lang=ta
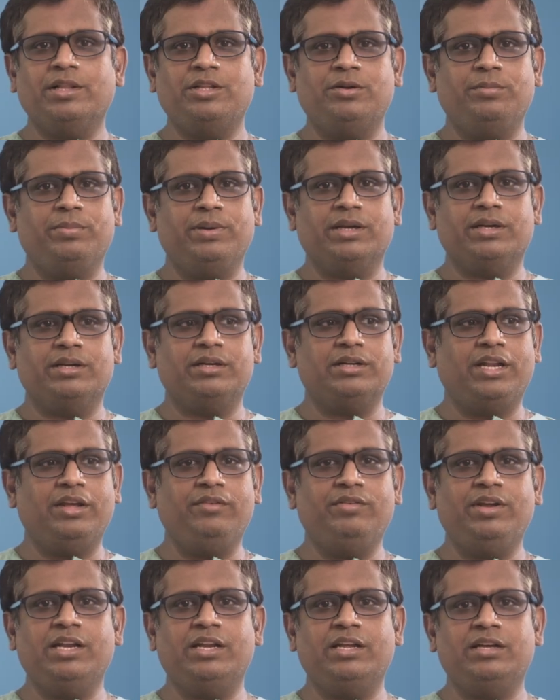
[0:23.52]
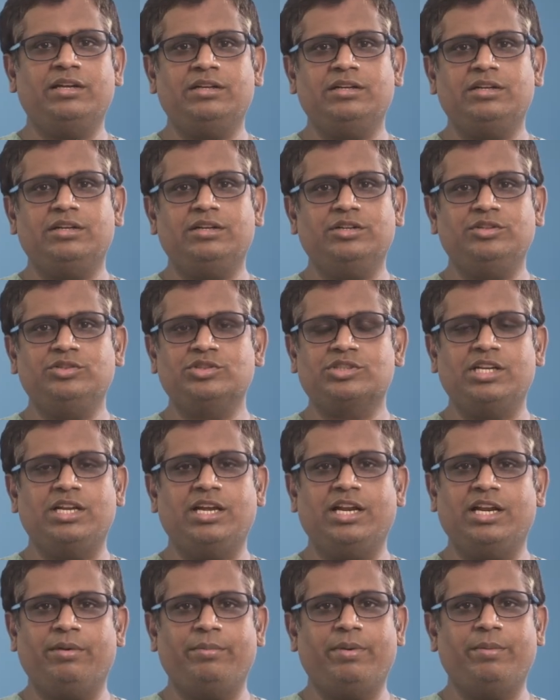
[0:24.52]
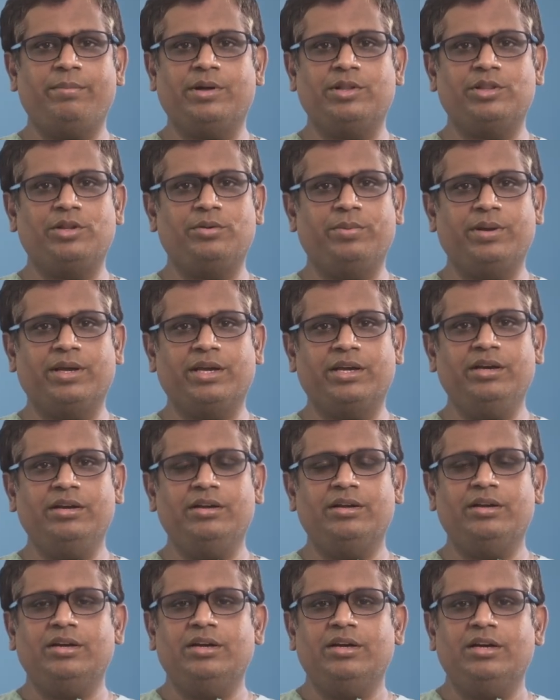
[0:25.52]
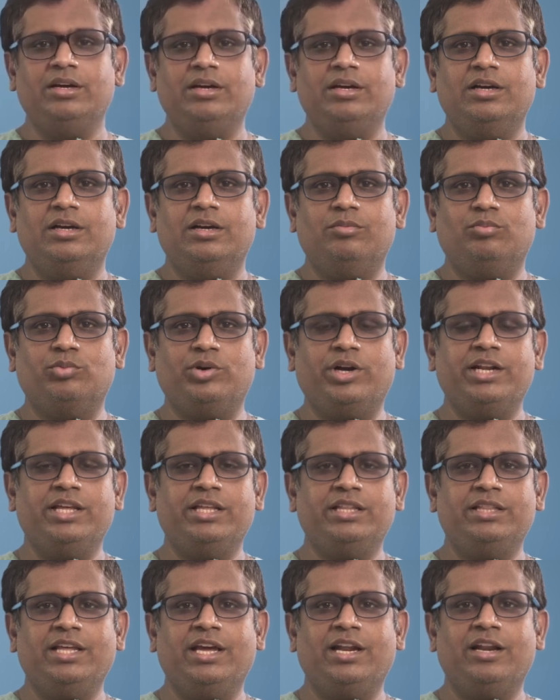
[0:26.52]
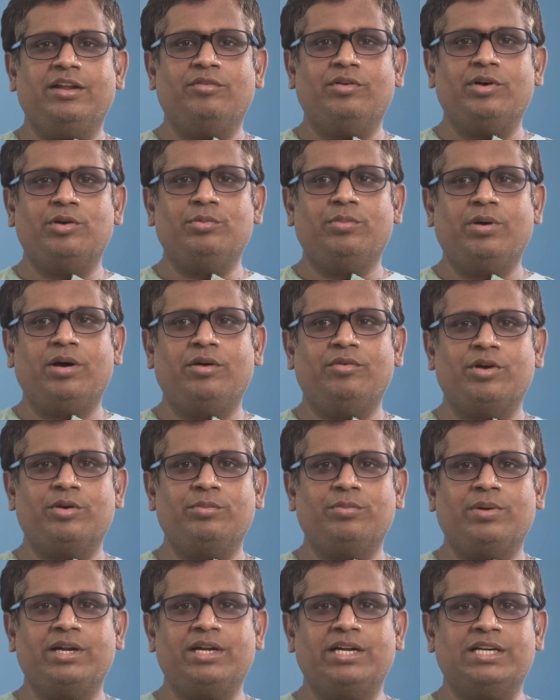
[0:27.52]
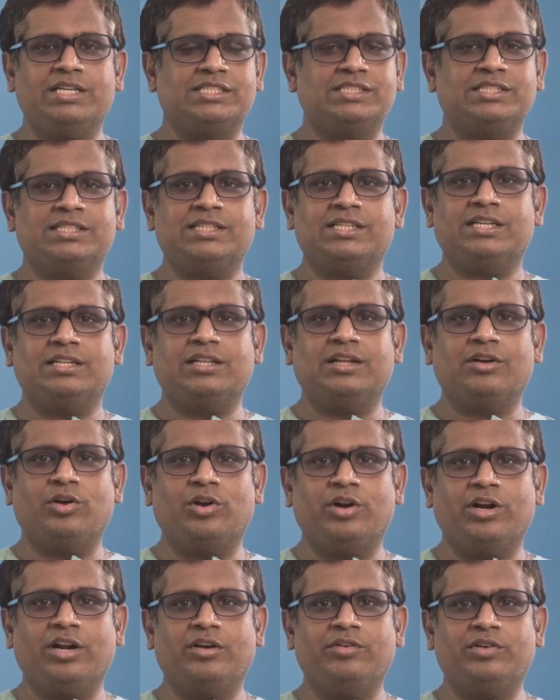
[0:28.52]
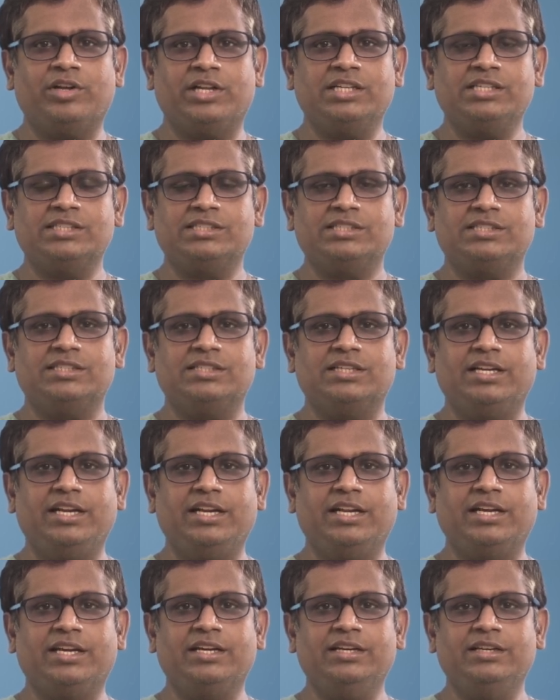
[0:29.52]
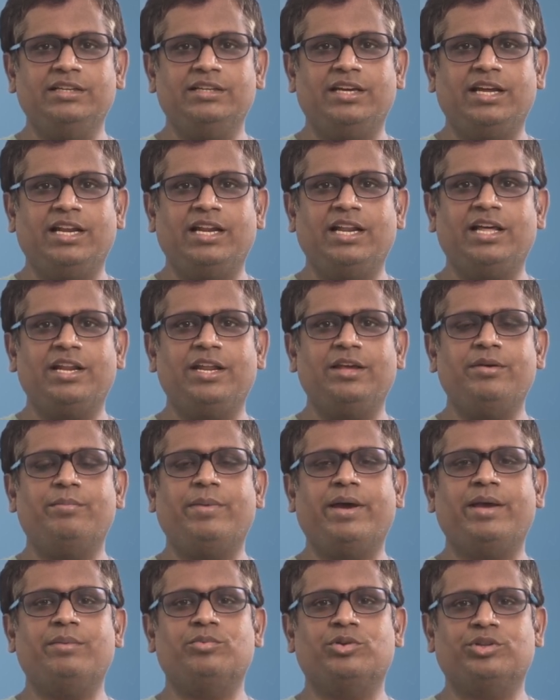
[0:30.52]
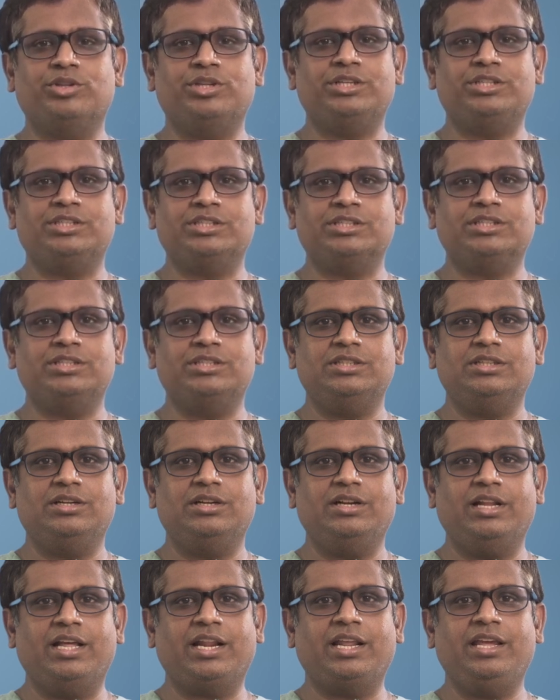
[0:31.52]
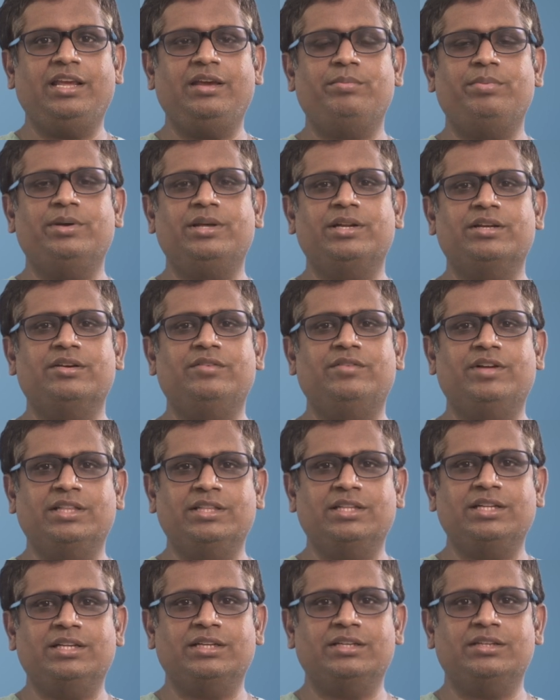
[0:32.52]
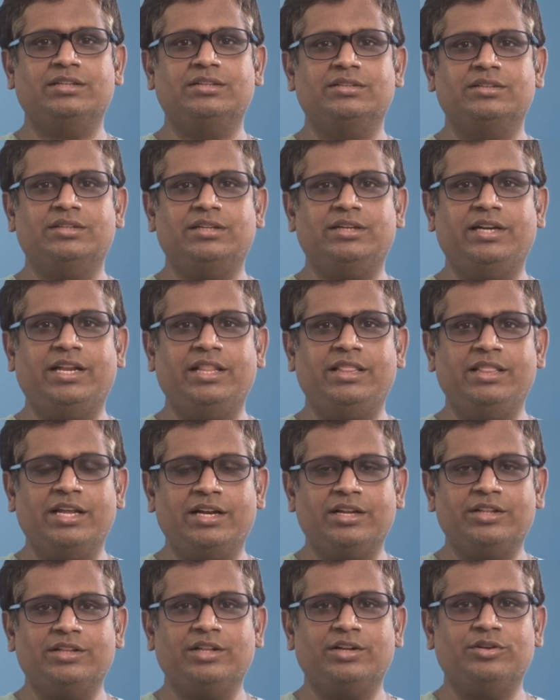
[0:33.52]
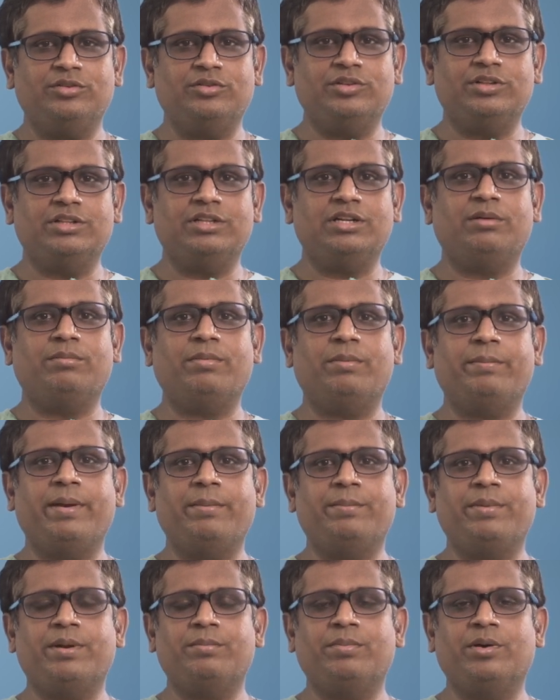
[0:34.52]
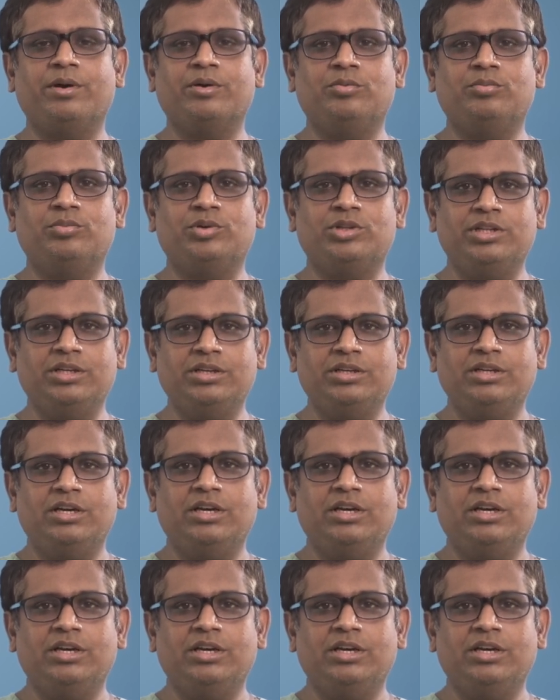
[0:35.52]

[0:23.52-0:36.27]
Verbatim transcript: பார்த்துருப்பீங்க டிவியில் நியூஸில் எல்லாமே பார்த்துருப்பீங்க முன்னாடி இந்தியாவில் வருமா வருமானு நினச்சிக்கிட்டு இருந்த கொரோனா வைரஸ் இன்றைக்கி எல்லாரையும் பயமுறுத்திட்டுருக்கு நிறைய பேருக்கு வந்திருக்கு தினம் தினம் வந்து நம்ம பேப்பரை பார்க்கும்போது